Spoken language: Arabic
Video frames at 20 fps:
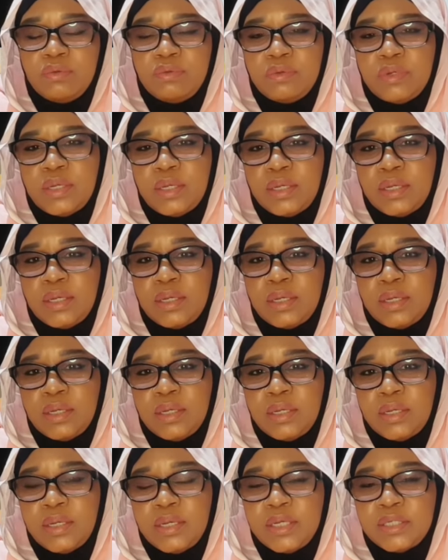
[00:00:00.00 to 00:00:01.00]

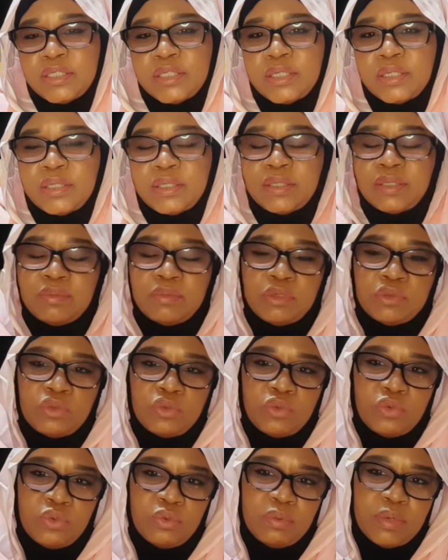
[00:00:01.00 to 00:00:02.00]
فعشان كده ما
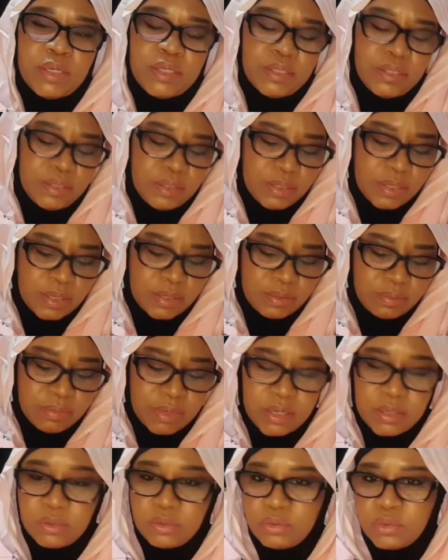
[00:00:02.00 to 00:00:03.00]
تقروا بعدين يعني
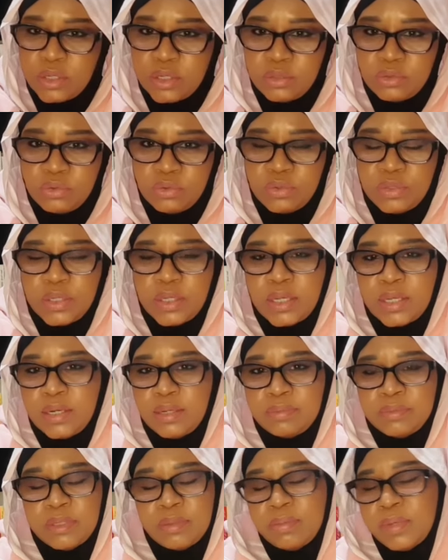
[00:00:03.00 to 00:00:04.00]
ما نرجع تقري
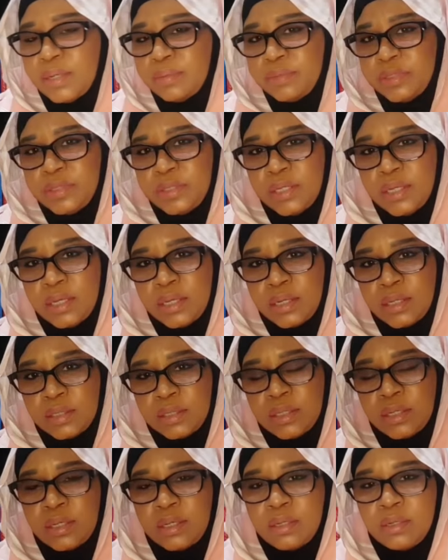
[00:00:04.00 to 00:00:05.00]
الكلام ده ما مني أنا
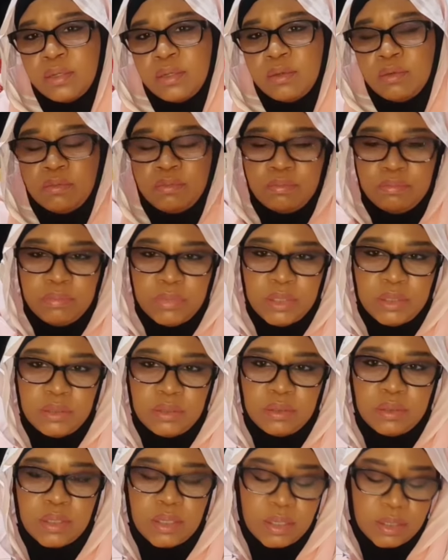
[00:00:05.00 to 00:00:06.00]
ده
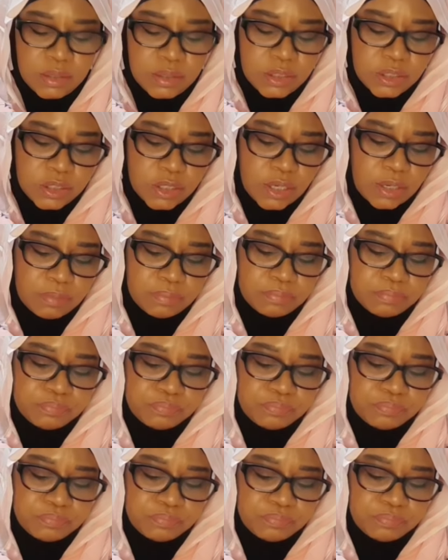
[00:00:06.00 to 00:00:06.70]
من الكتاب